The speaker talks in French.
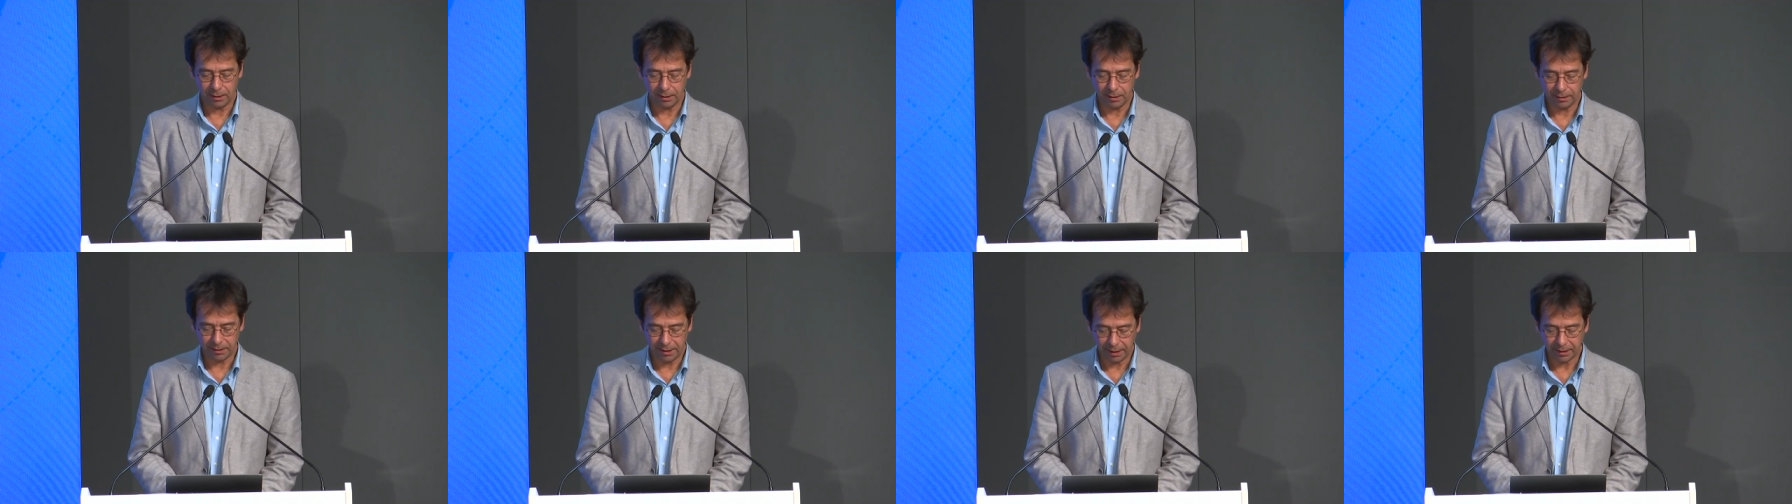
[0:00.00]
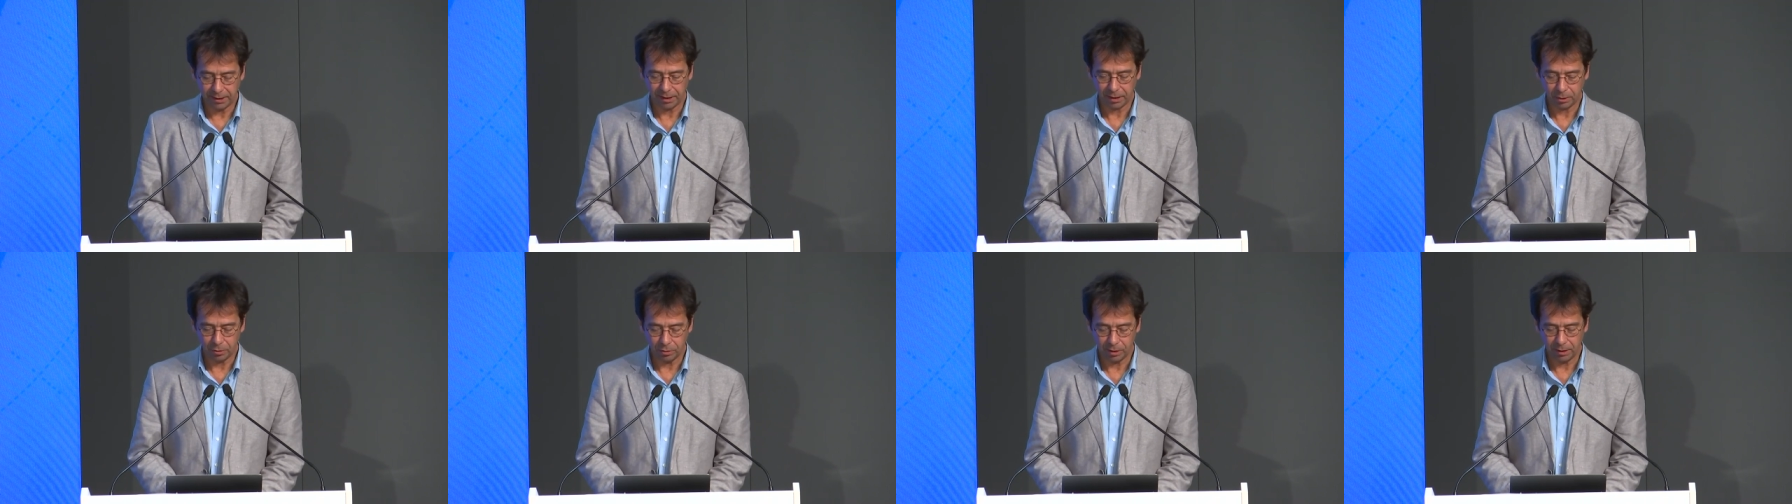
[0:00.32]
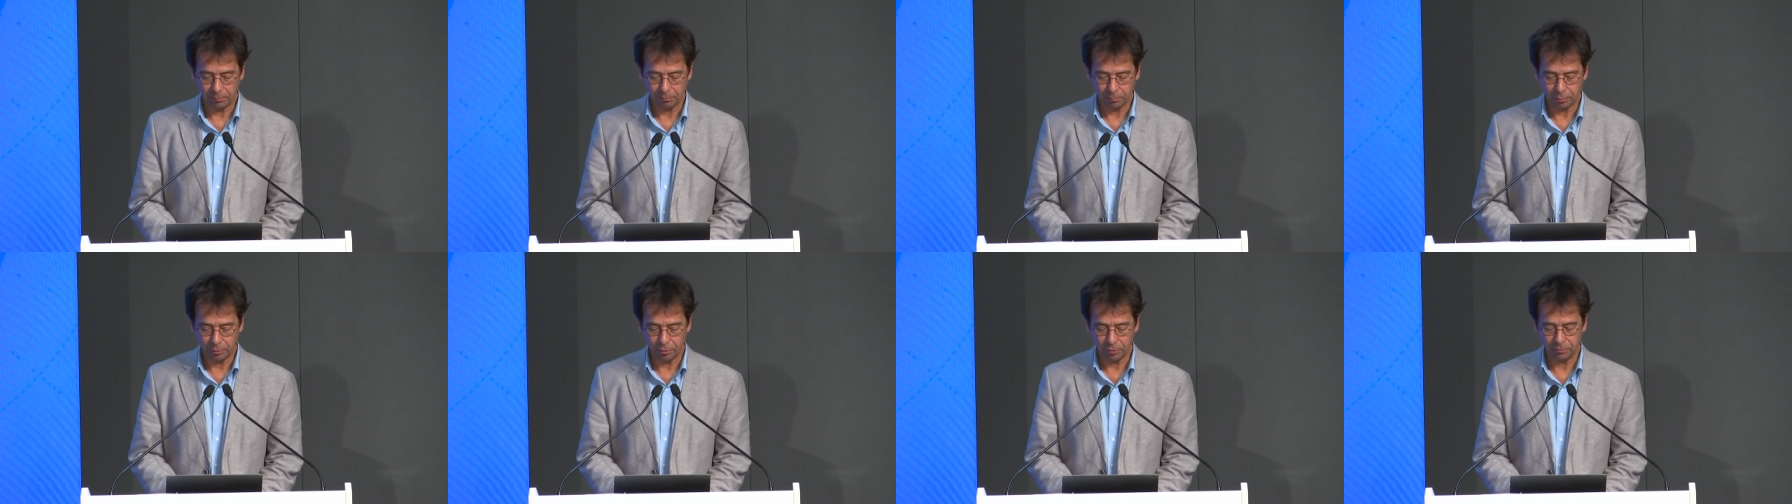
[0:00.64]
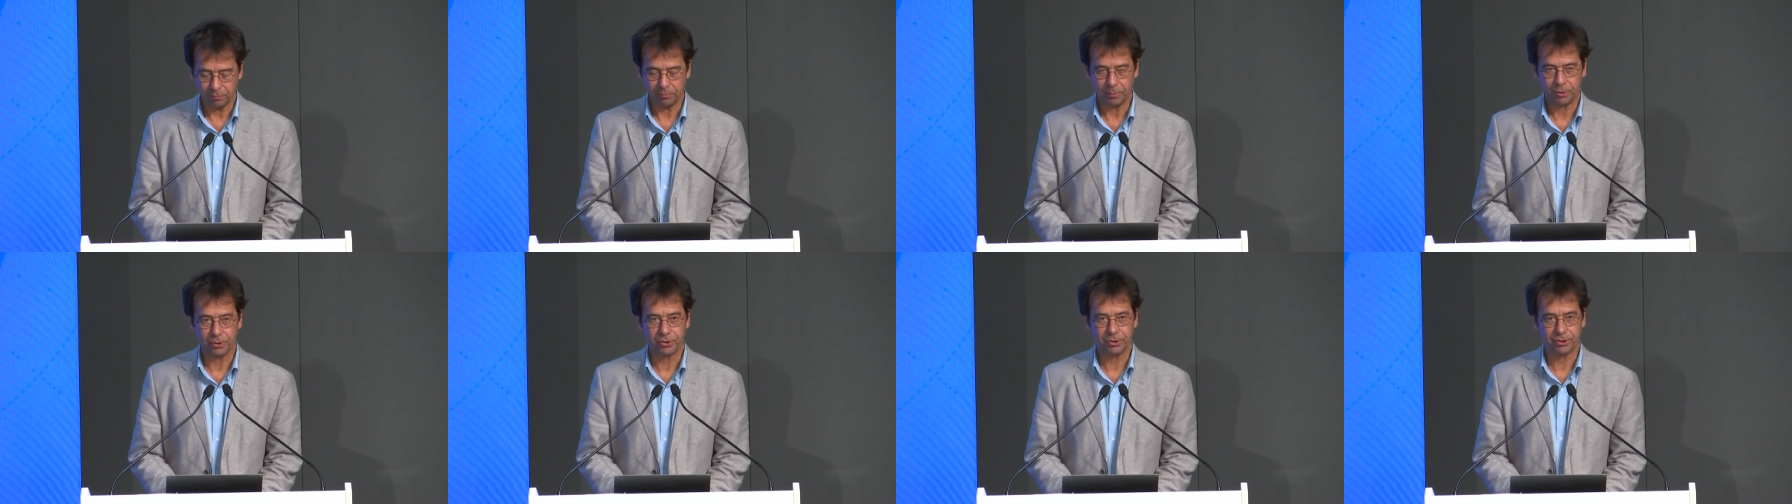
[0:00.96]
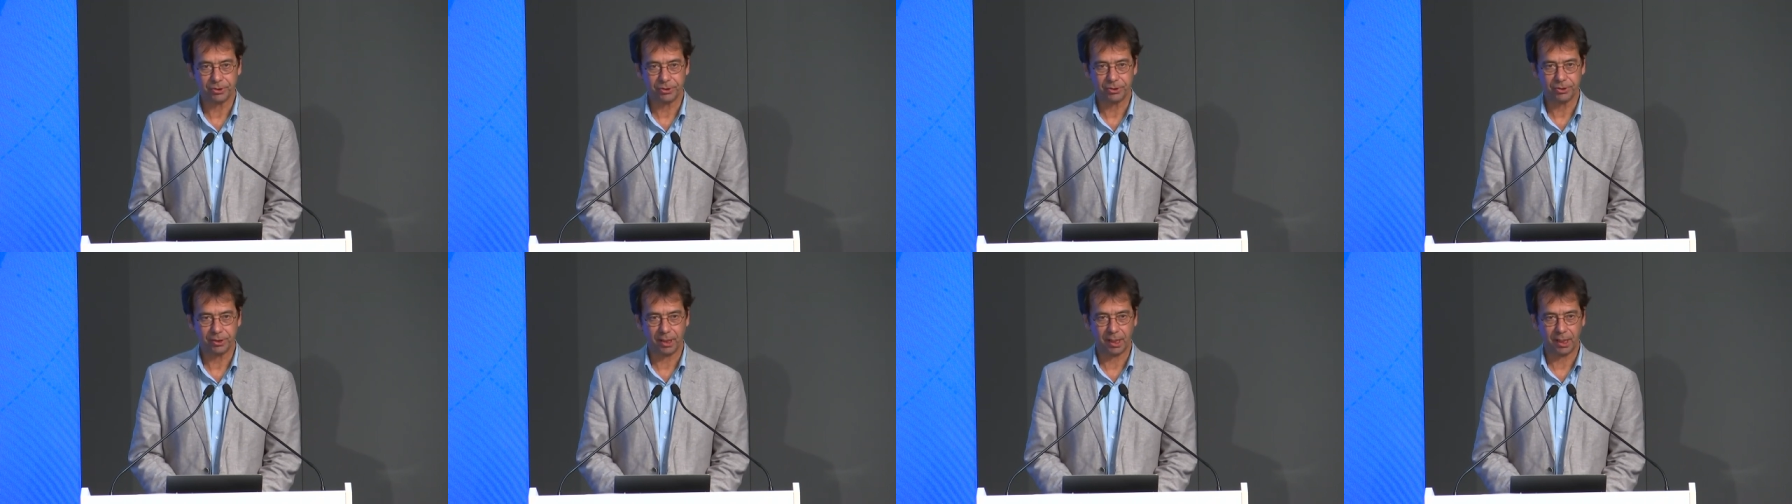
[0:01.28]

que les améliorations